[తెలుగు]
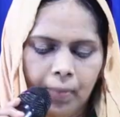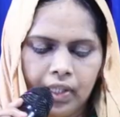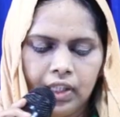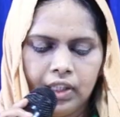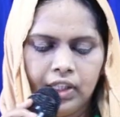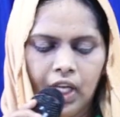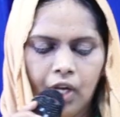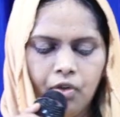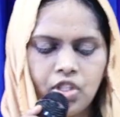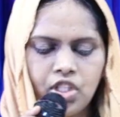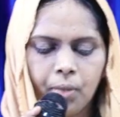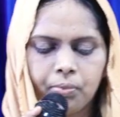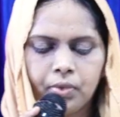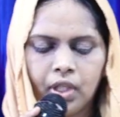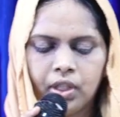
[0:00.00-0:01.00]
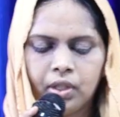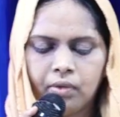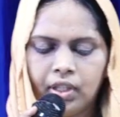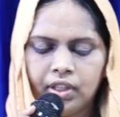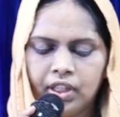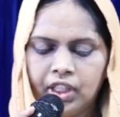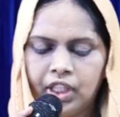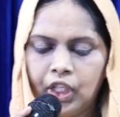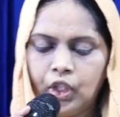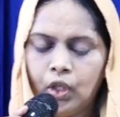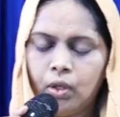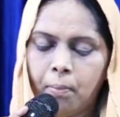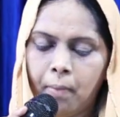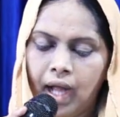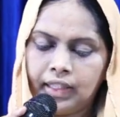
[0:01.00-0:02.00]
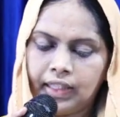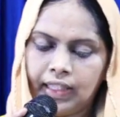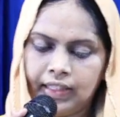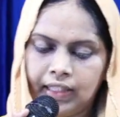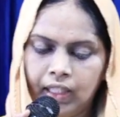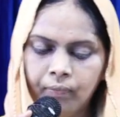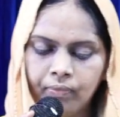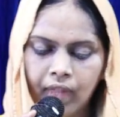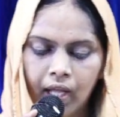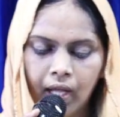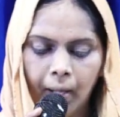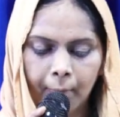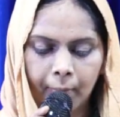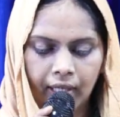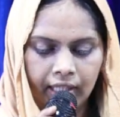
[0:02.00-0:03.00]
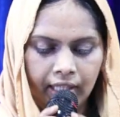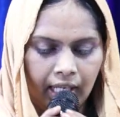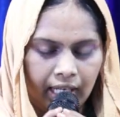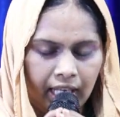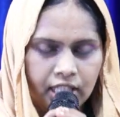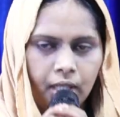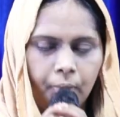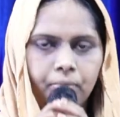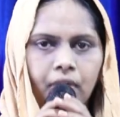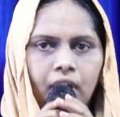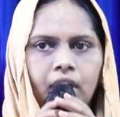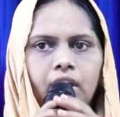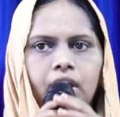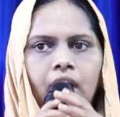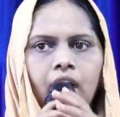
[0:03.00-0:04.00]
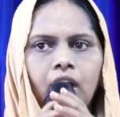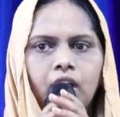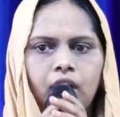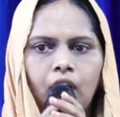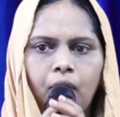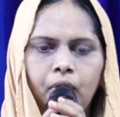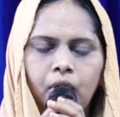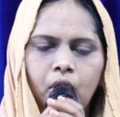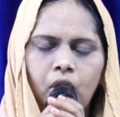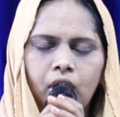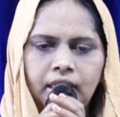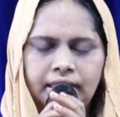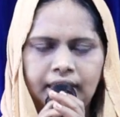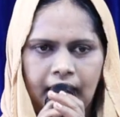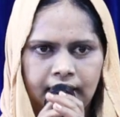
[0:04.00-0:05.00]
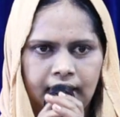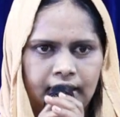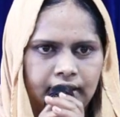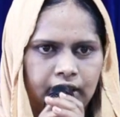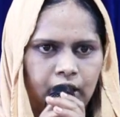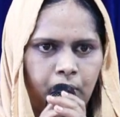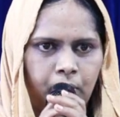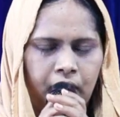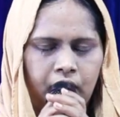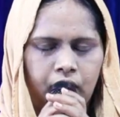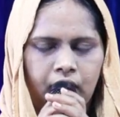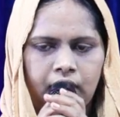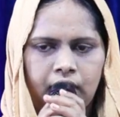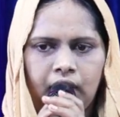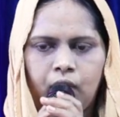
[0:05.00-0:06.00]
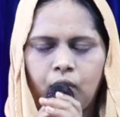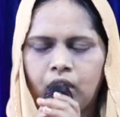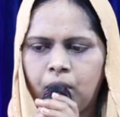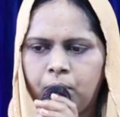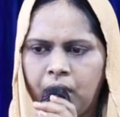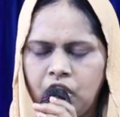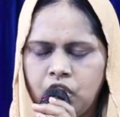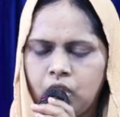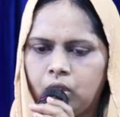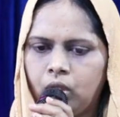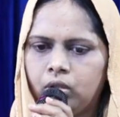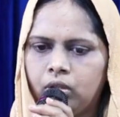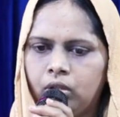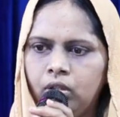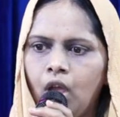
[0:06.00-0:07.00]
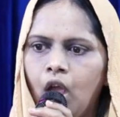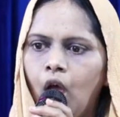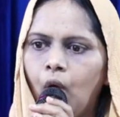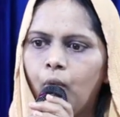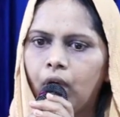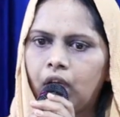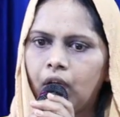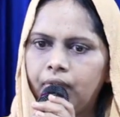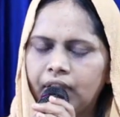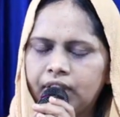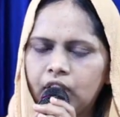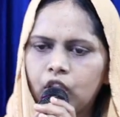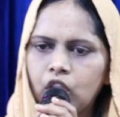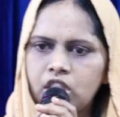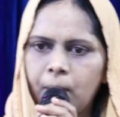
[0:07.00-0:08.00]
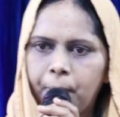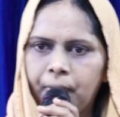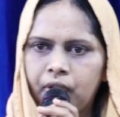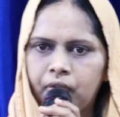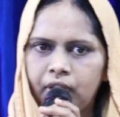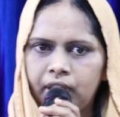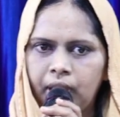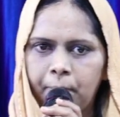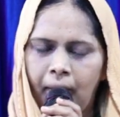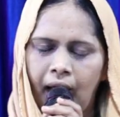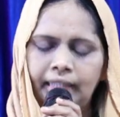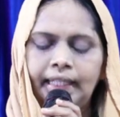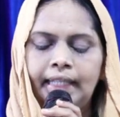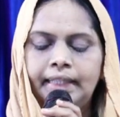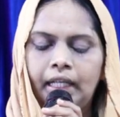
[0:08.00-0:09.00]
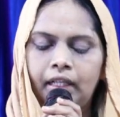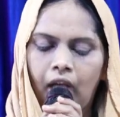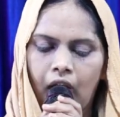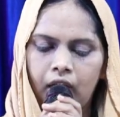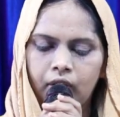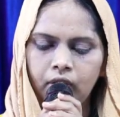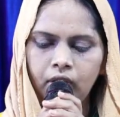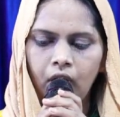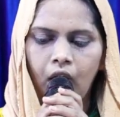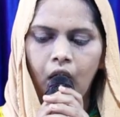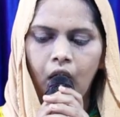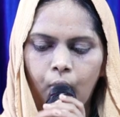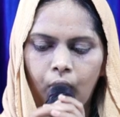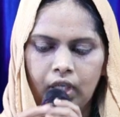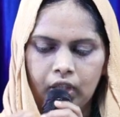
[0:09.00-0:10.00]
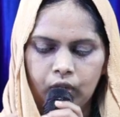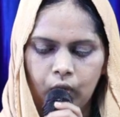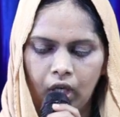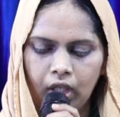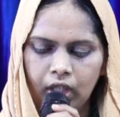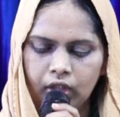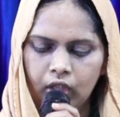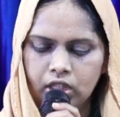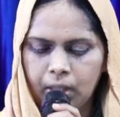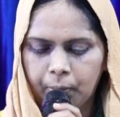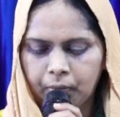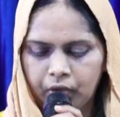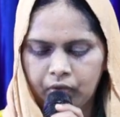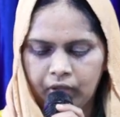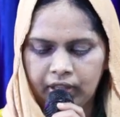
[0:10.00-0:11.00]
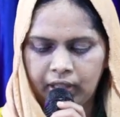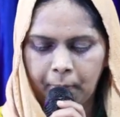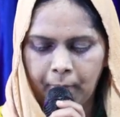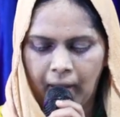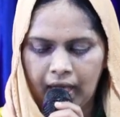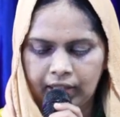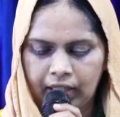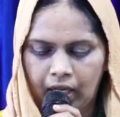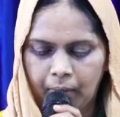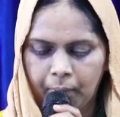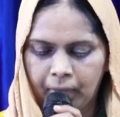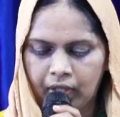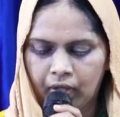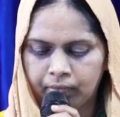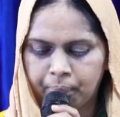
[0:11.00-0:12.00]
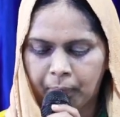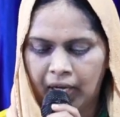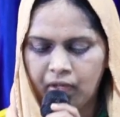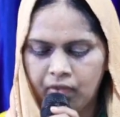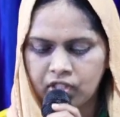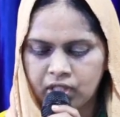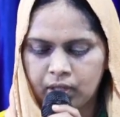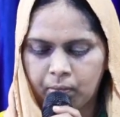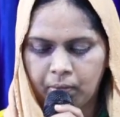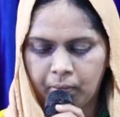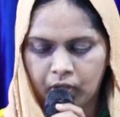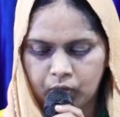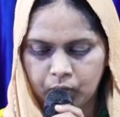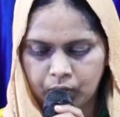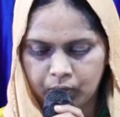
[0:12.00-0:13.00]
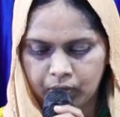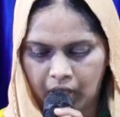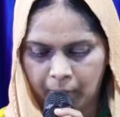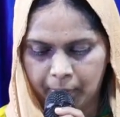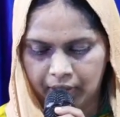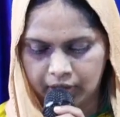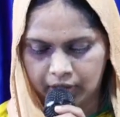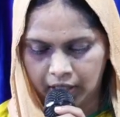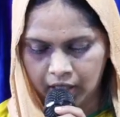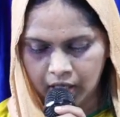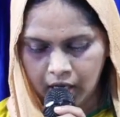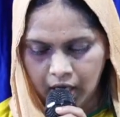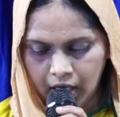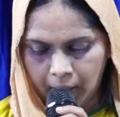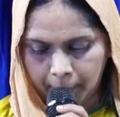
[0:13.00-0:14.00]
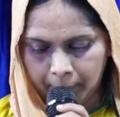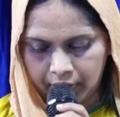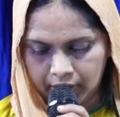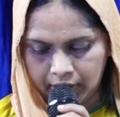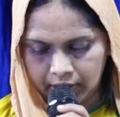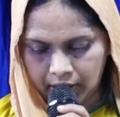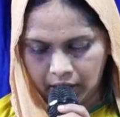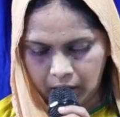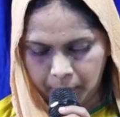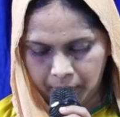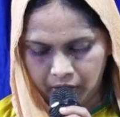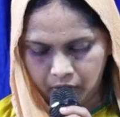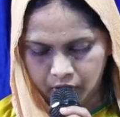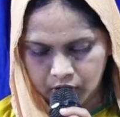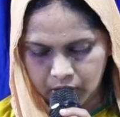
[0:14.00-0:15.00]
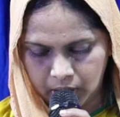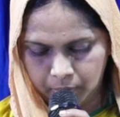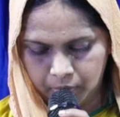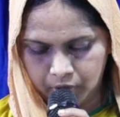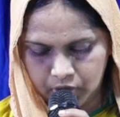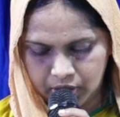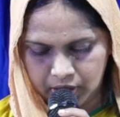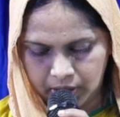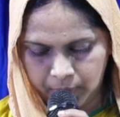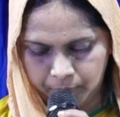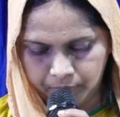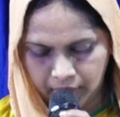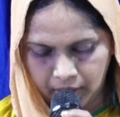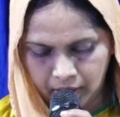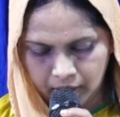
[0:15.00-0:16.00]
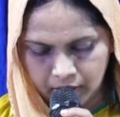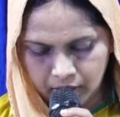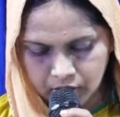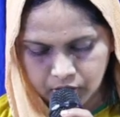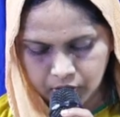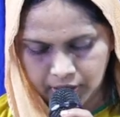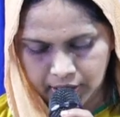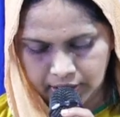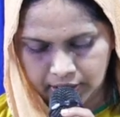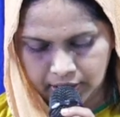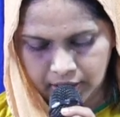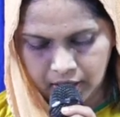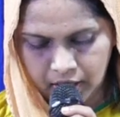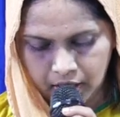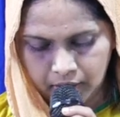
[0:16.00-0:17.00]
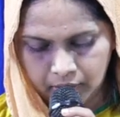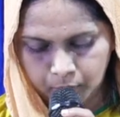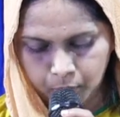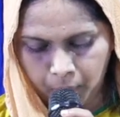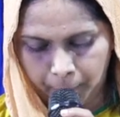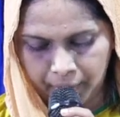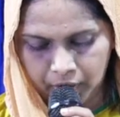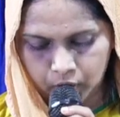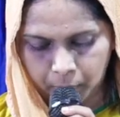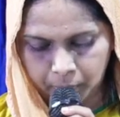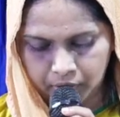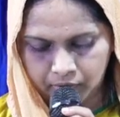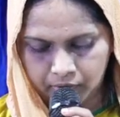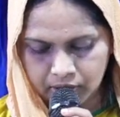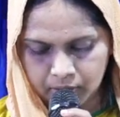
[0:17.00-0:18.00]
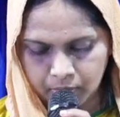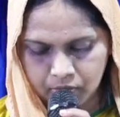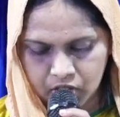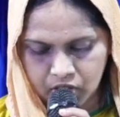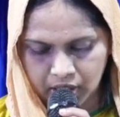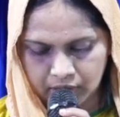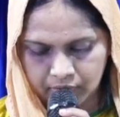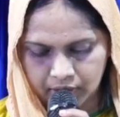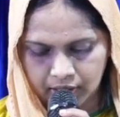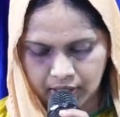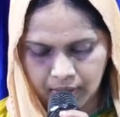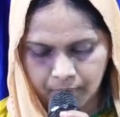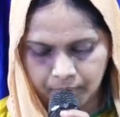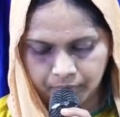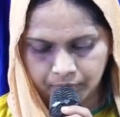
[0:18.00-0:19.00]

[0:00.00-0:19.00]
మరి దేవుడు చెప్తున్నటువంటి రెండవ మాట ఇది మరి ఎలా చెప్తున్నానంటే ఎవరో ఒక సాదాసిదమైనటువంటి ఒక మనిషితోనూ ఒక వ్యక్తితో చెప్పినటువంటి మాట అయితే కాదు ఒక దొంగతో చెప్పినటువంటి మాట మరి పై వచనములు మనం చూసుకున్నామంటే మరి నలభై వచనం నుంచి చూడండి ముప్పై తొమ్మిదో వచనం నుంచి చదవండి